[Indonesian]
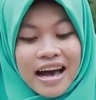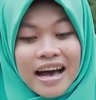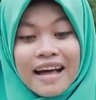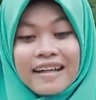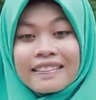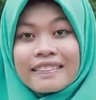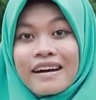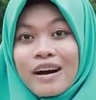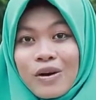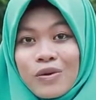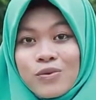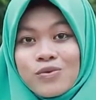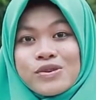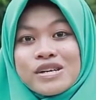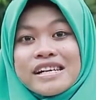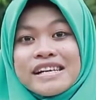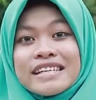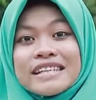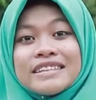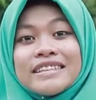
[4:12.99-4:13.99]
Atau
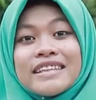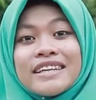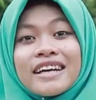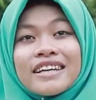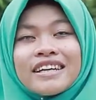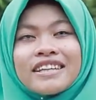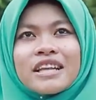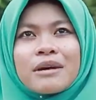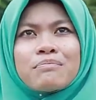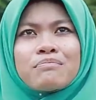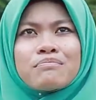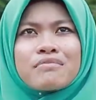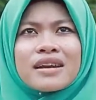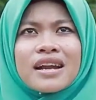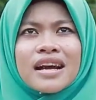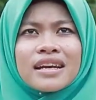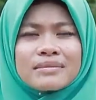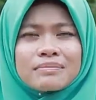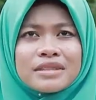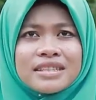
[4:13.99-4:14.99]
ketika kita
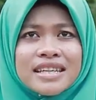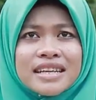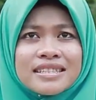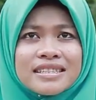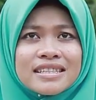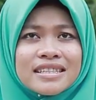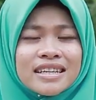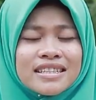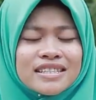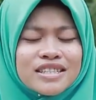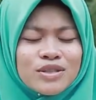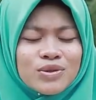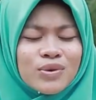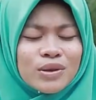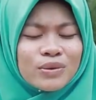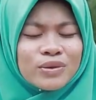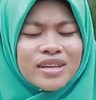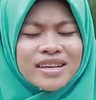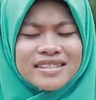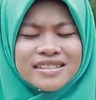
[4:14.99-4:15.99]
menyaksikan
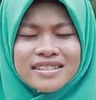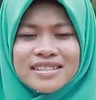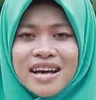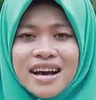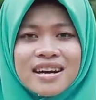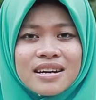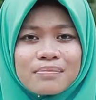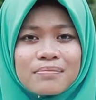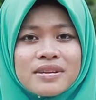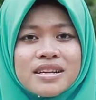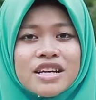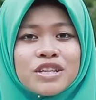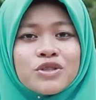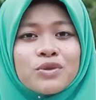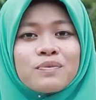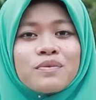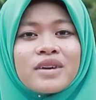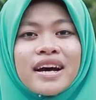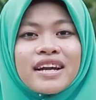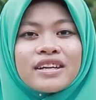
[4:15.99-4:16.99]
sesuatu yang sangat
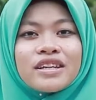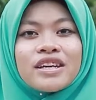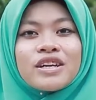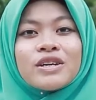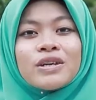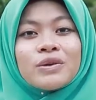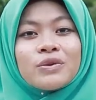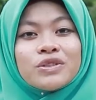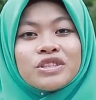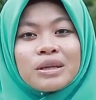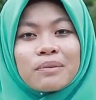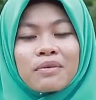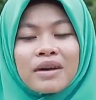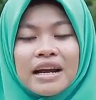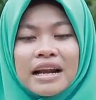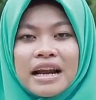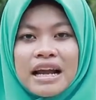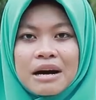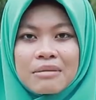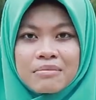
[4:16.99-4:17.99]
menakjubkan,
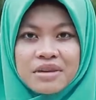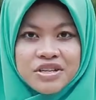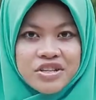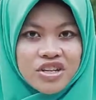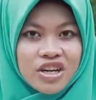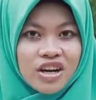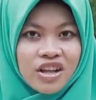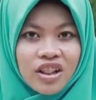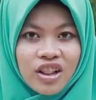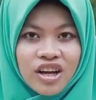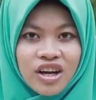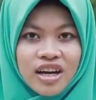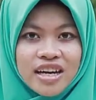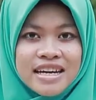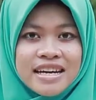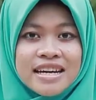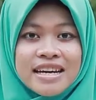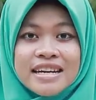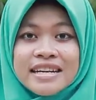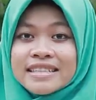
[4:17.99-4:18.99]
ucapkanlah masya Allah
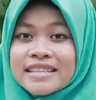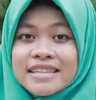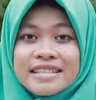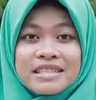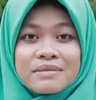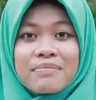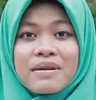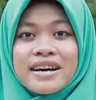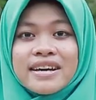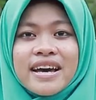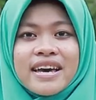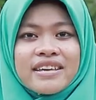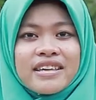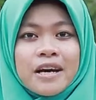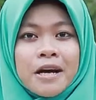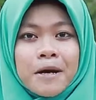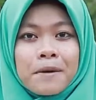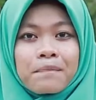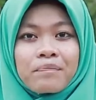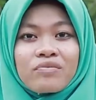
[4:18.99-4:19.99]
dan
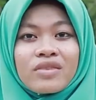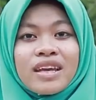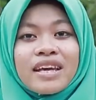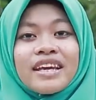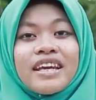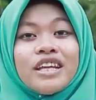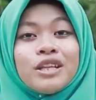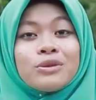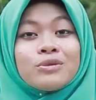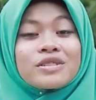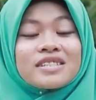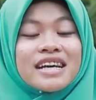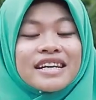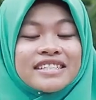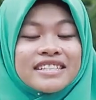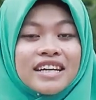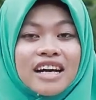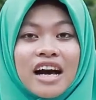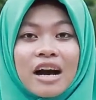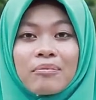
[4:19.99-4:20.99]
sebagainya. Itu
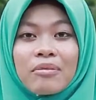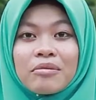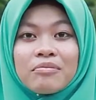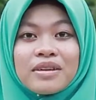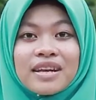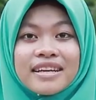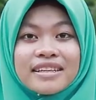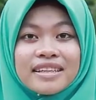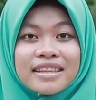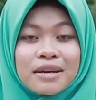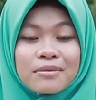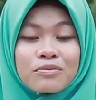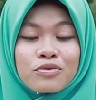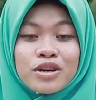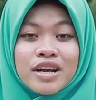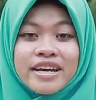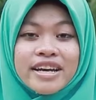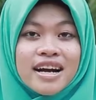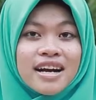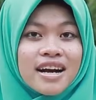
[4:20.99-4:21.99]
saja apabila kita
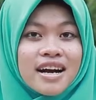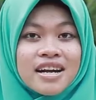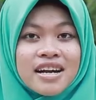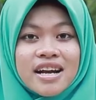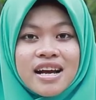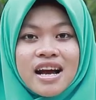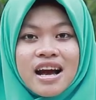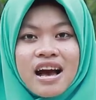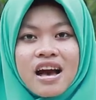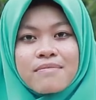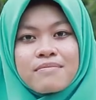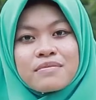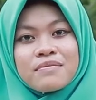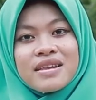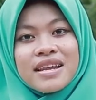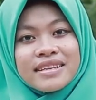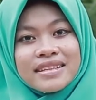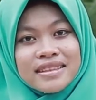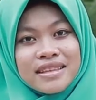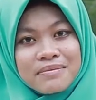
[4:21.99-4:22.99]
budayakan,
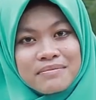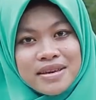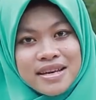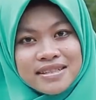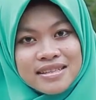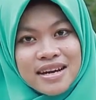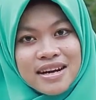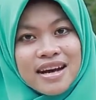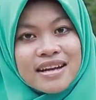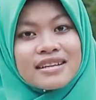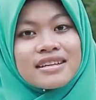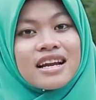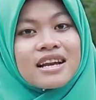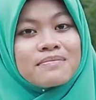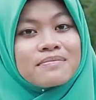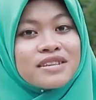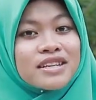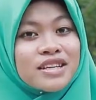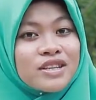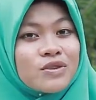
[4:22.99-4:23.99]
apabila kita biasakan
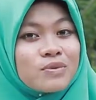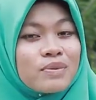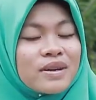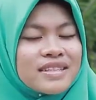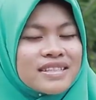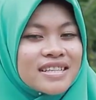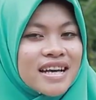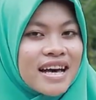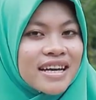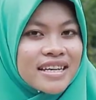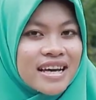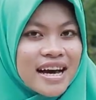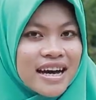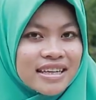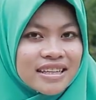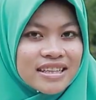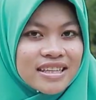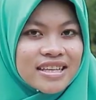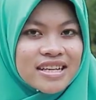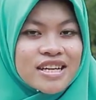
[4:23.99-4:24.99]
dalam kehidupan
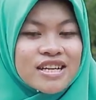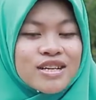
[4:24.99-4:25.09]
sehari-hari,